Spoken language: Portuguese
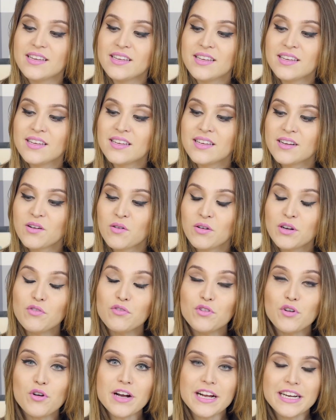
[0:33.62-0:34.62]
E quando eu
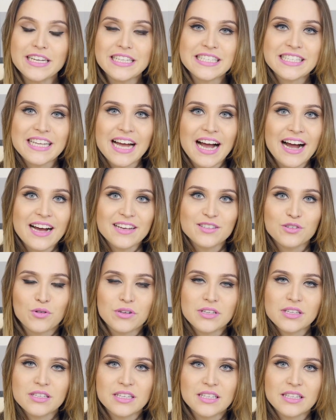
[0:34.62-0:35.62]
fui organizar as
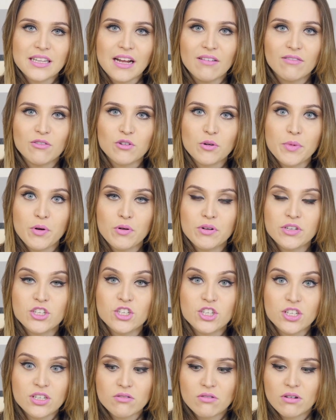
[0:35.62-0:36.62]
coisas que estavam no meu
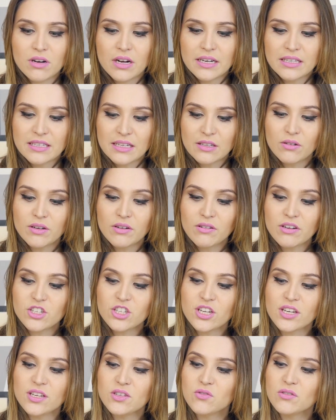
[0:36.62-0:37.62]
antigo organizador, eu
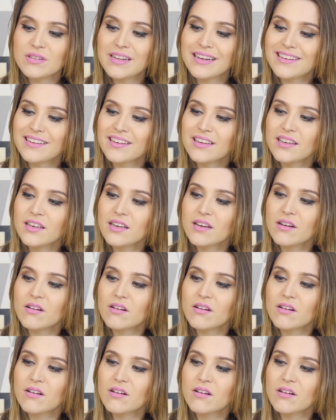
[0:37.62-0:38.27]
achei isso daqui,